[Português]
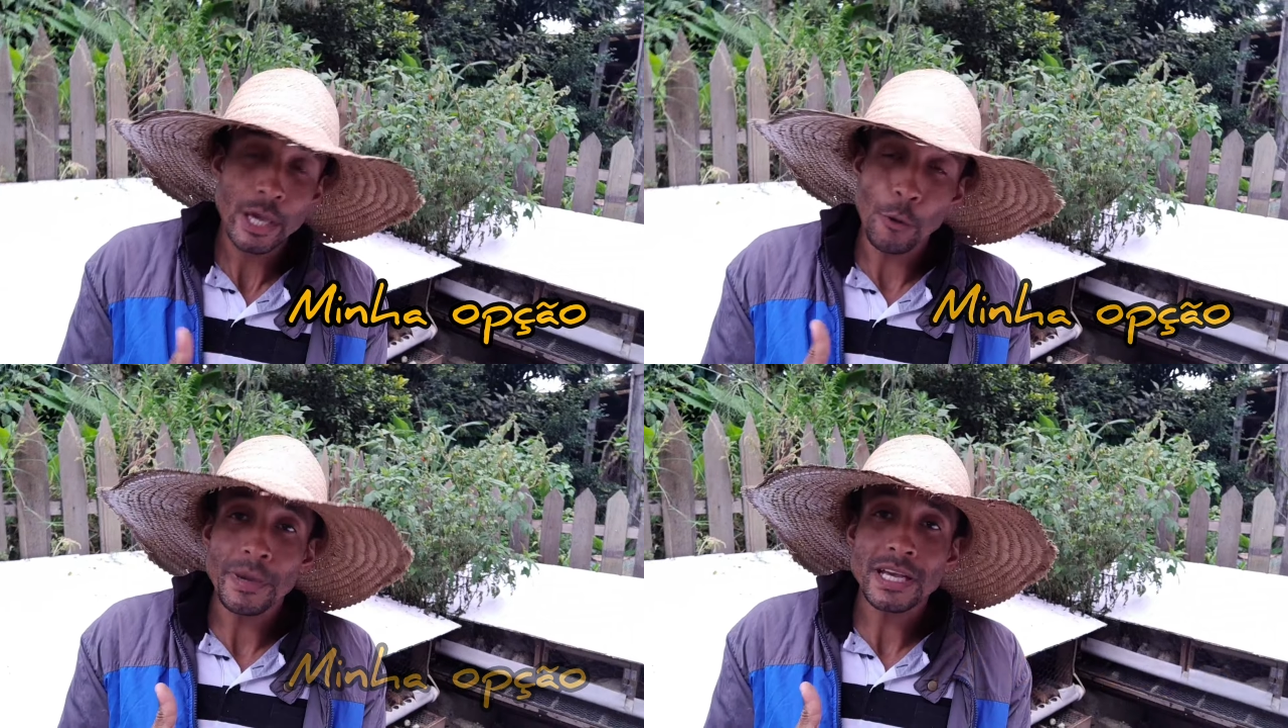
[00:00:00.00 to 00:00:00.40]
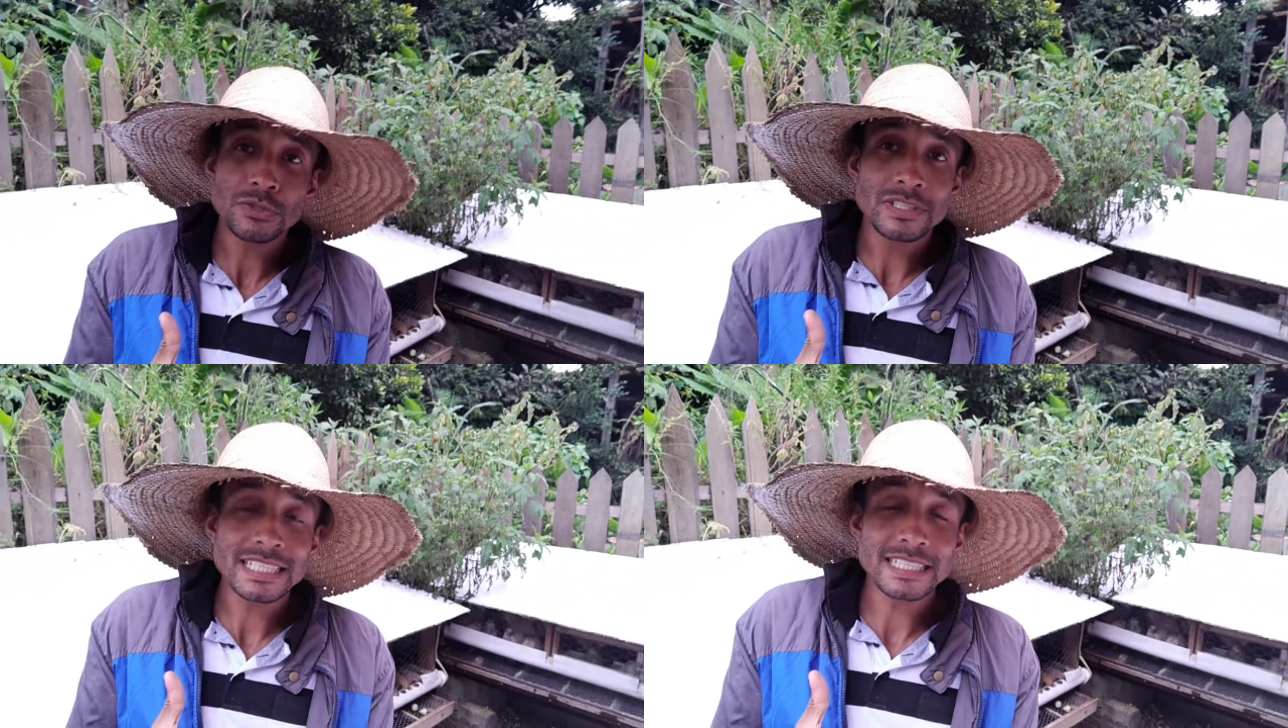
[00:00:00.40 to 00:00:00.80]
eu
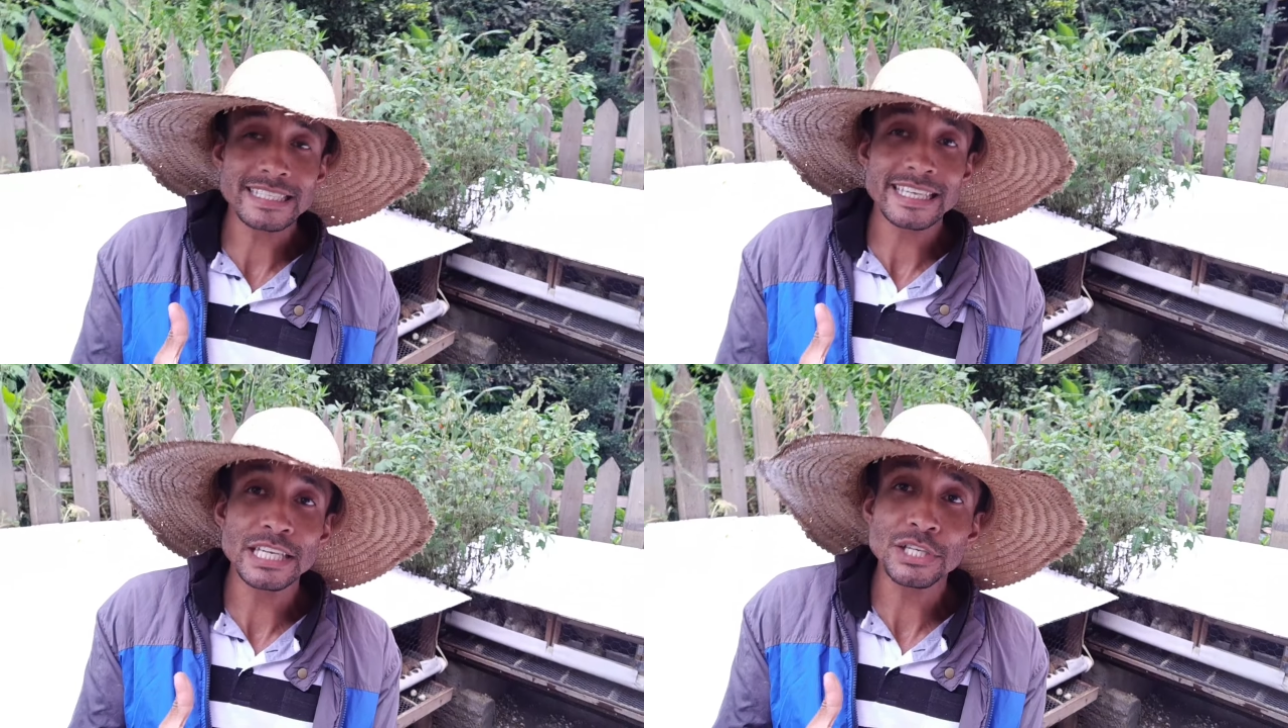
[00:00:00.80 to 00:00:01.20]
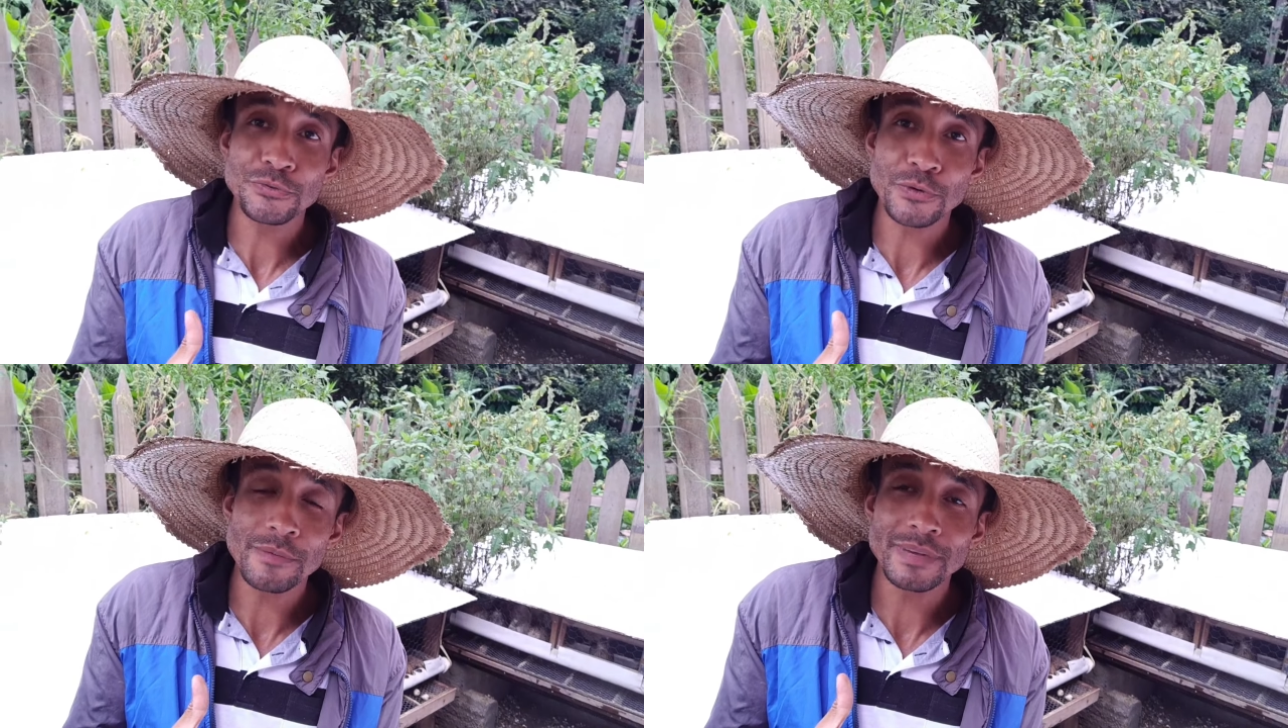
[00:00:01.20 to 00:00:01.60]
penso dessa seguinte
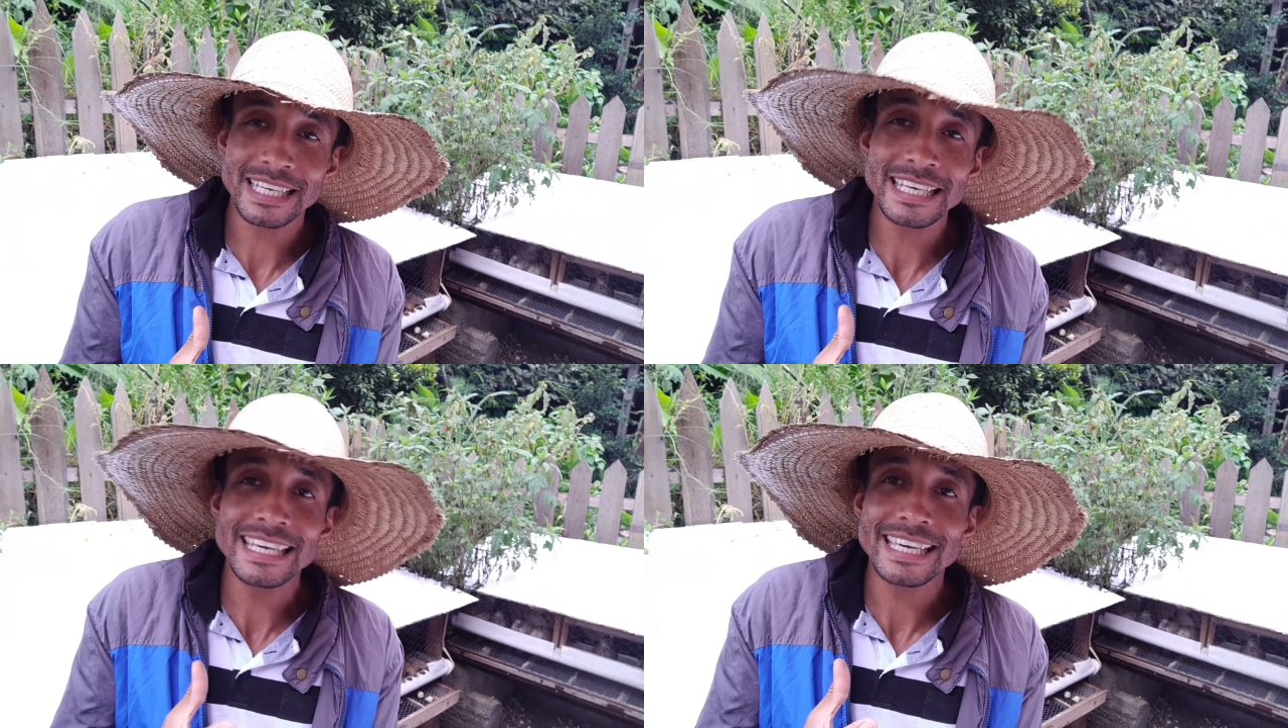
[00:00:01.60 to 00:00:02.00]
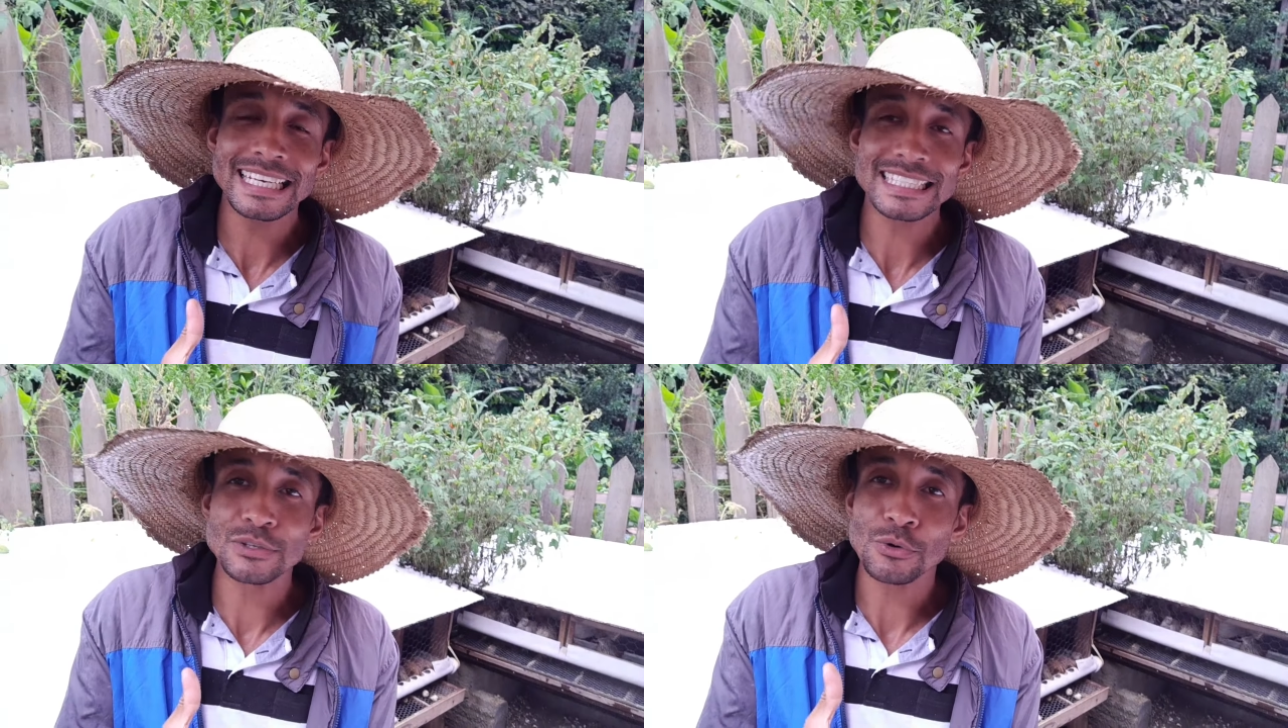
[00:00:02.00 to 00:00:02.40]
forma aqui em
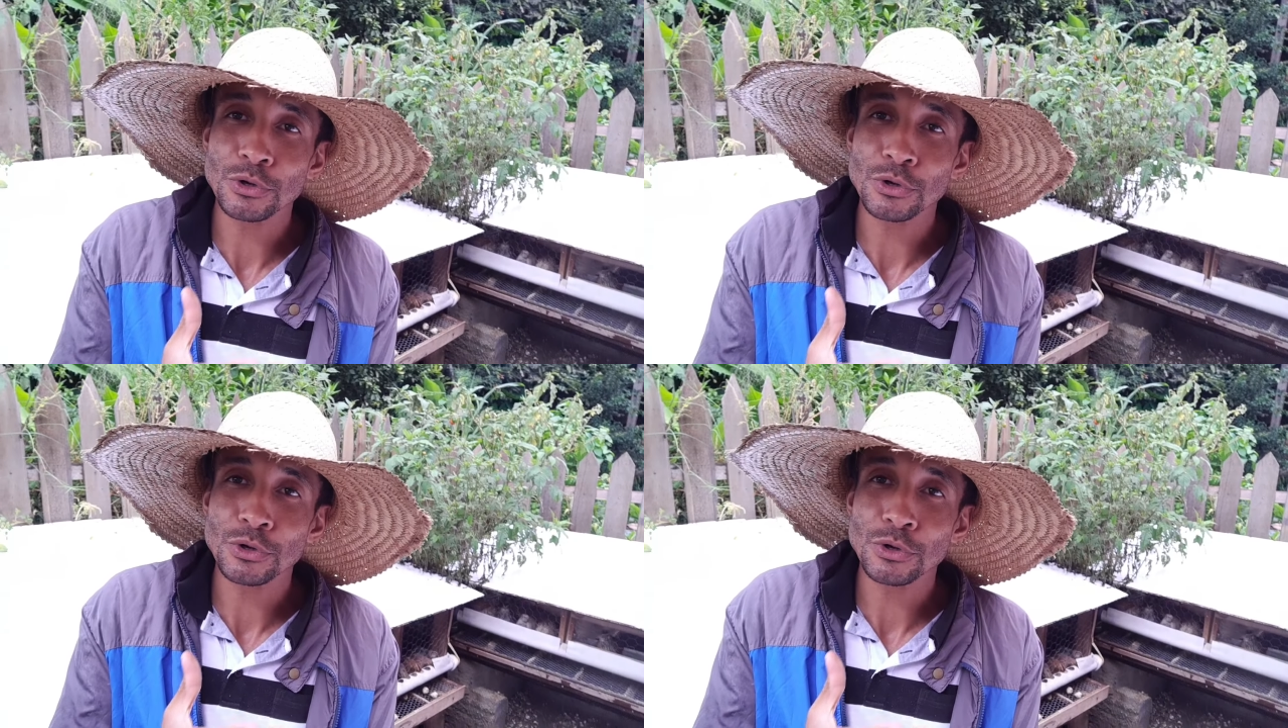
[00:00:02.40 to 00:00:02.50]
relação